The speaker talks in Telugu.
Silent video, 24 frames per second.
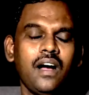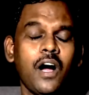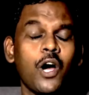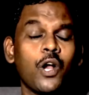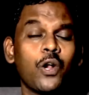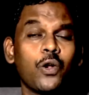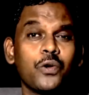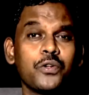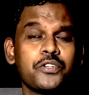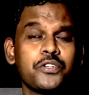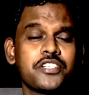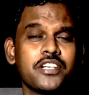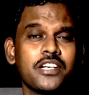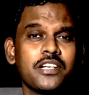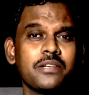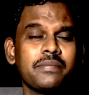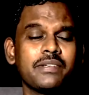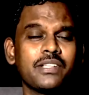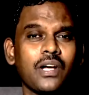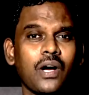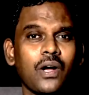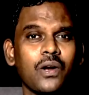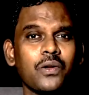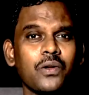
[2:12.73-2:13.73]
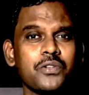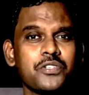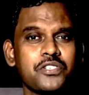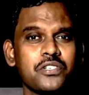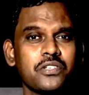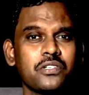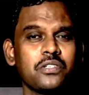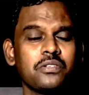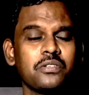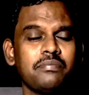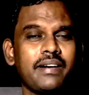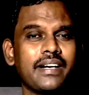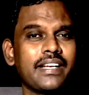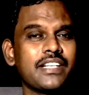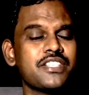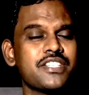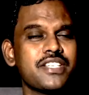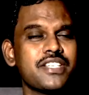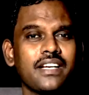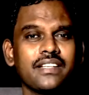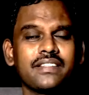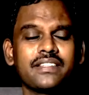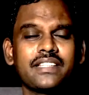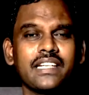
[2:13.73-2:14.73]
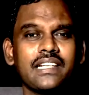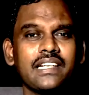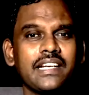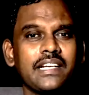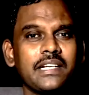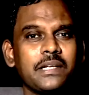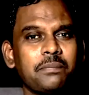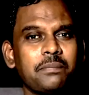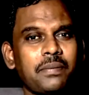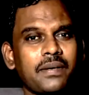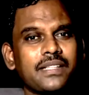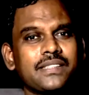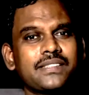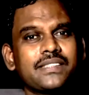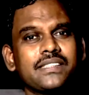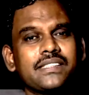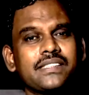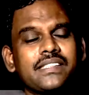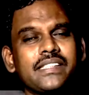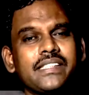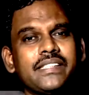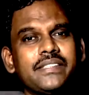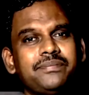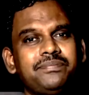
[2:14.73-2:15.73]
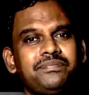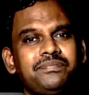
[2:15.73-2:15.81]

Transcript: ఆలోచనల మీద ఆలోచనలు మనశ్శాంతి లేని పరిస్థితి